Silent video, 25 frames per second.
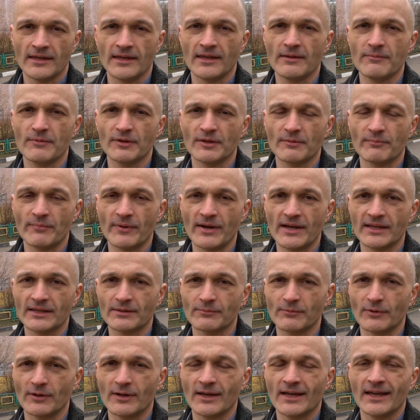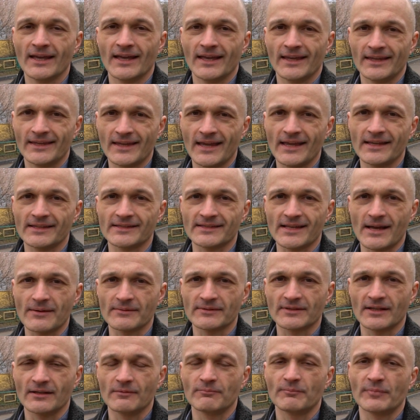Именно поэтому я и сам
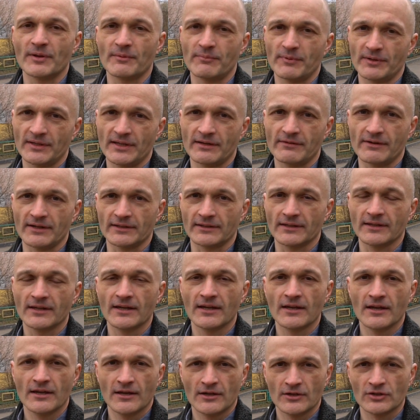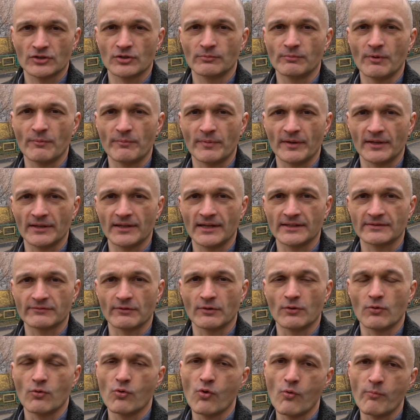стал преподавать, чтобы передать
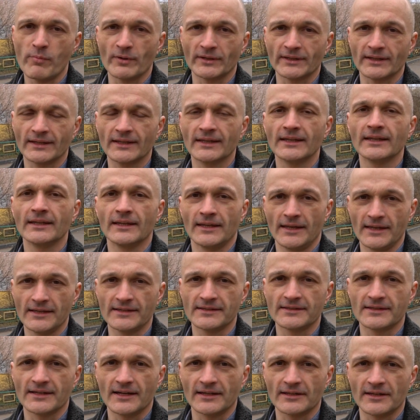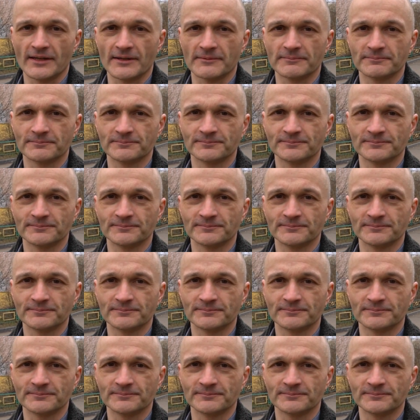свой опыт и знания.